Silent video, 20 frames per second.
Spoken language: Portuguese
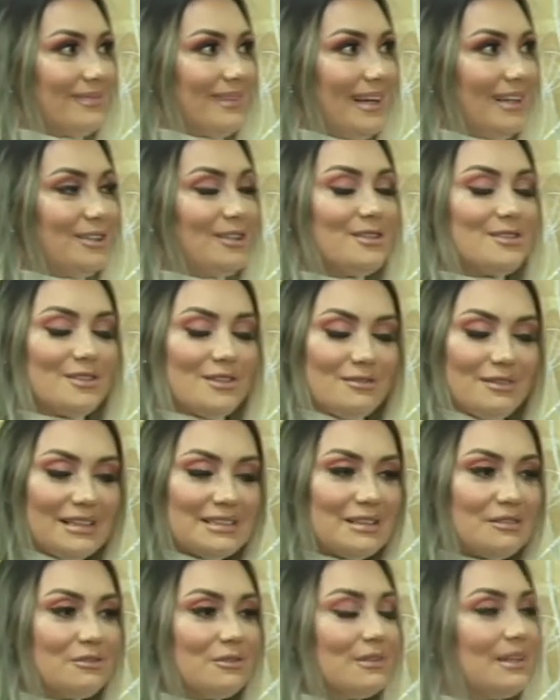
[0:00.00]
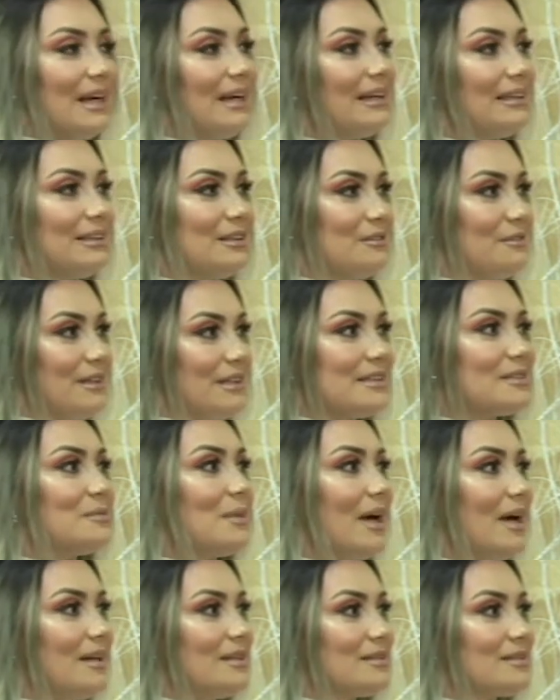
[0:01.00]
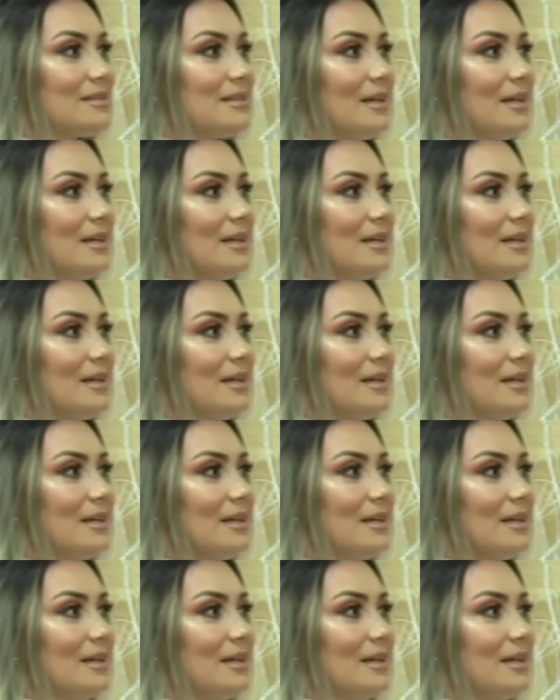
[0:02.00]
A gente só vai se afundar cada vez mais.